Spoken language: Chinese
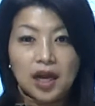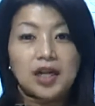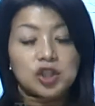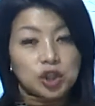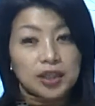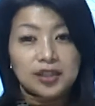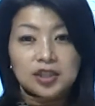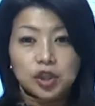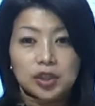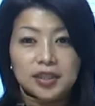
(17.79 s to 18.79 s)
而神的
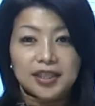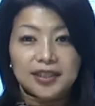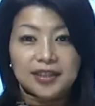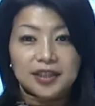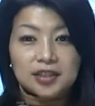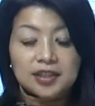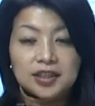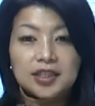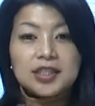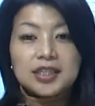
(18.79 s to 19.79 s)
旨意呢，
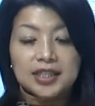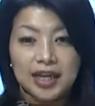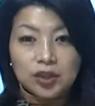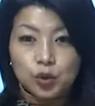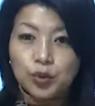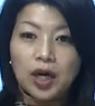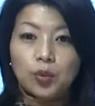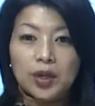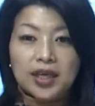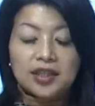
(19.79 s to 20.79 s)
在主导
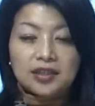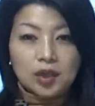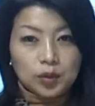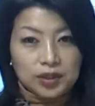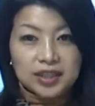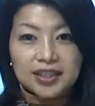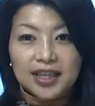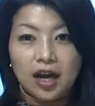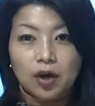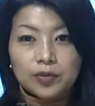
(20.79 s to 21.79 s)
文有提
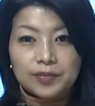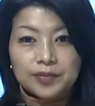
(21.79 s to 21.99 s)
到，